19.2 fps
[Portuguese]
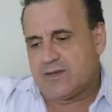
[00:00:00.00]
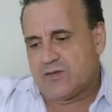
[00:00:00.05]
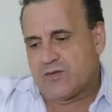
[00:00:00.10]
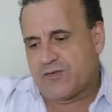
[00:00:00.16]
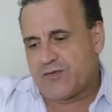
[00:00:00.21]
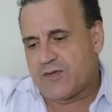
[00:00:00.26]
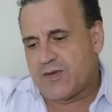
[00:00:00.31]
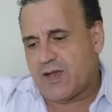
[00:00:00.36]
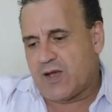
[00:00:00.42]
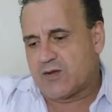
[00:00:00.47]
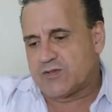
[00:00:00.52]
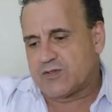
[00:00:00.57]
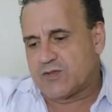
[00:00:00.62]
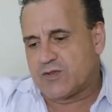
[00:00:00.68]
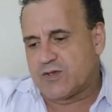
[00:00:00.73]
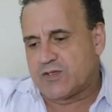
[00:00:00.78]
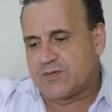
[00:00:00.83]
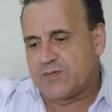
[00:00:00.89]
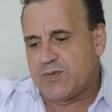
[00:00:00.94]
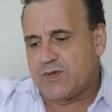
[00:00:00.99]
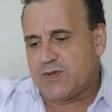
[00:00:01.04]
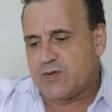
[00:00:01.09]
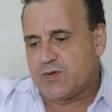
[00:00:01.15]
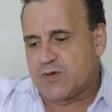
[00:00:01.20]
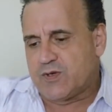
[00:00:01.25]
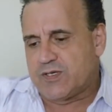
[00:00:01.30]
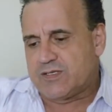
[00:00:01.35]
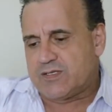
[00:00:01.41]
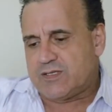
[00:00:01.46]
No final de
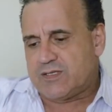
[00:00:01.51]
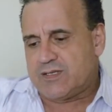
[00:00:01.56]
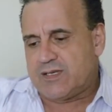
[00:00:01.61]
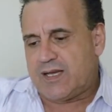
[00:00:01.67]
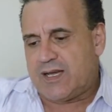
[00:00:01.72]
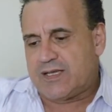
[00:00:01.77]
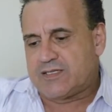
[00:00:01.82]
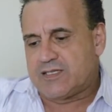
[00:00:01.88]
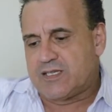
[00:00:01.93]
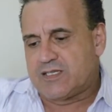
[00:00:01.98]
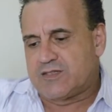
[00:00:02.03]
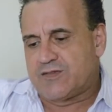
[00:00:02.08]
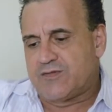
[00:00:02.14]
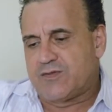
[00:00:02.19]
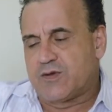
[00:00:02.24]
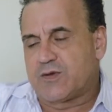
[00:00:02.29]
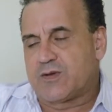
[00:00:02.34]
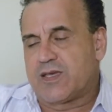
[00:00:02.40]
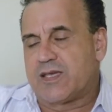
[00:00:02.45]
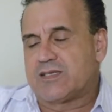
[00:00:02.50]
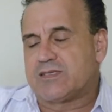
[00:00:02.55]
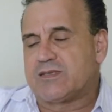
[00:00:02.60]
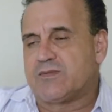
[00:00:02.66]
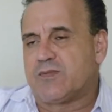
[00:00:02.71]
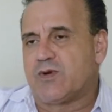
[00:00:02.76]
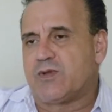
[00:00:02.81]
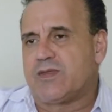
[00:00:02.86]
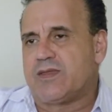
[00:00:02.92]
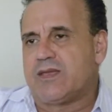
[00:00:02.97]
2012, a gente viu que esse
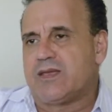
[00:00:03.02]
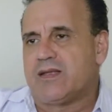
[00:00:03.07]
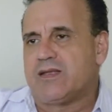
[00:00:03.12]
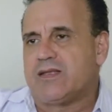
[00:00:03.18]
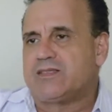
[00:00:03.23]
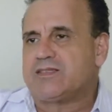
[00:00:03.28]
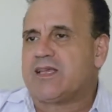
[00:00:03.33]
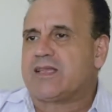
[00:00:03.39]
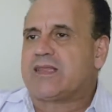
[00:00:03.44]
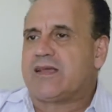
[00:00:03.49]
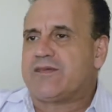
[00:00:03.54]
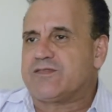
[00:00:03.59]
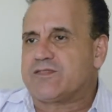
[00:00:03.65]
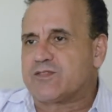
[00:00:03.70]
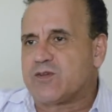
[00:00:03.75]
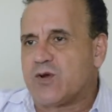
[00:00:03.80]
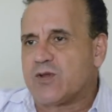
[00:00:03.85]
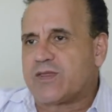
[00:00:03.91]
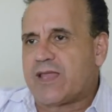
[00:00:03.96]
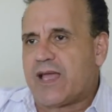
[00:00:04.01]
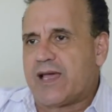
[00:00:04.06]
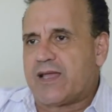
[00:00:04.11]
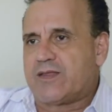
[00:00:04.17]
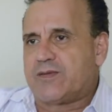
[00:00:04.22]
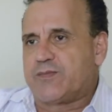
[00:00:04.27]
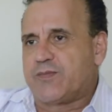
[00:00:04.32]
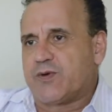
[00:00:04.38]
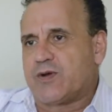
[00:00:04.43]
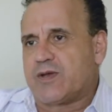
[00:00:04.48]
modelo já estava
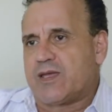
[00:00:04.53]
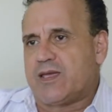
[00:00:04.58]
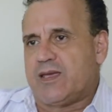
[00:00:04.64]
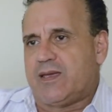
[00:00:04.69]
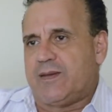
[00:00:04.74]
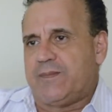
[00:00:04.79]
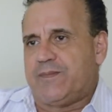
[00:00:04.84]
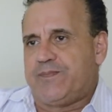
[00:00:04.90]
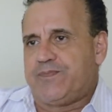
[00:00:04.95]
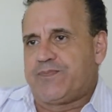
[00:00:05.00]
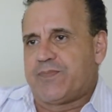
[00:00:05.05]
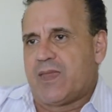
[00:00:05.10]
esgotado. Por quê?